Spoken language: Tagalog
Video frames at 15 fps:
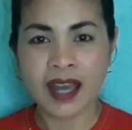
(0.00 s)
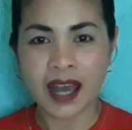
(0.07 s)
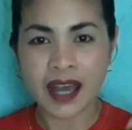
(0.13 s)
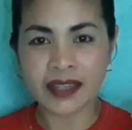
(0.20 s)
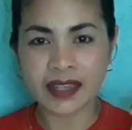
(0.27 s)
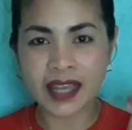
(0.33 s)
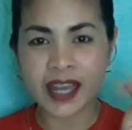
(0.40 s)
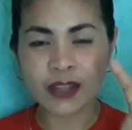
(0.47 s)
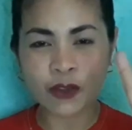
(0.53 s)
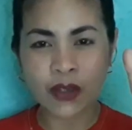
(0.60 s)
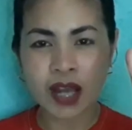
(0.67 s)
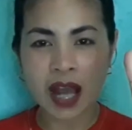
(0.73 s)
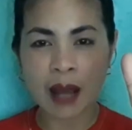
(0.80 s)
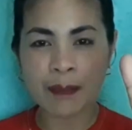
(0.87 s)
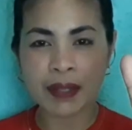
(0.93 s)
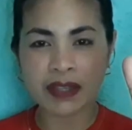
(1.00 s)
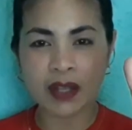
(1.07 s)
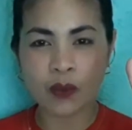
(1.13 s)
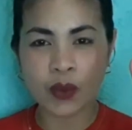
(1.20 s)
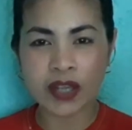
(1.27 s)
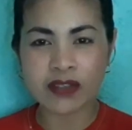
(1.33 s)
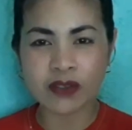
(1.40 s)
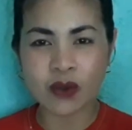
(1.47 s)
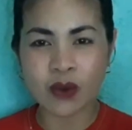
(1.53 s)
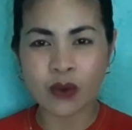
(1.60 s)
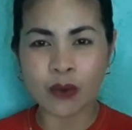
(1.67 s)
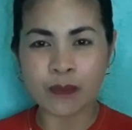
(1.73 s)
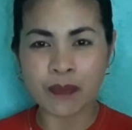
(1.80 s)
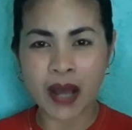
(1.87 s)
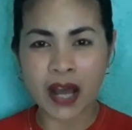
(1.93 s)
At eto yung apat na ways ko
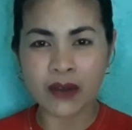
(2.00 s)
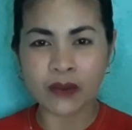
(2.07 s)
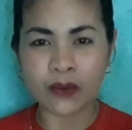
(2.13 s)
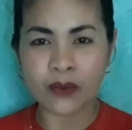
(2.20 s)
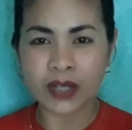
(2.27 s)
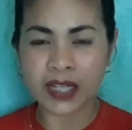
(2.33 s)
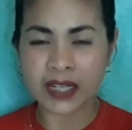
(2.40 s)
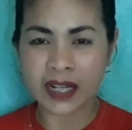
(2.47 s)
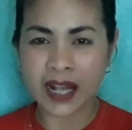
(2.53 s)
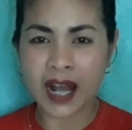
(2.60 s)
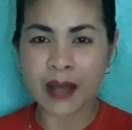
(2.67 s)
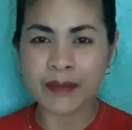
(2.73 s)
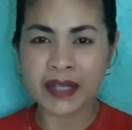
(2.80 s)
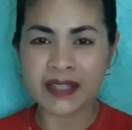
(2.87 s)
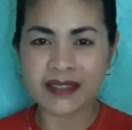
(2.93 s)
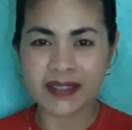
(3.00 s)
kung paano ko ginagamit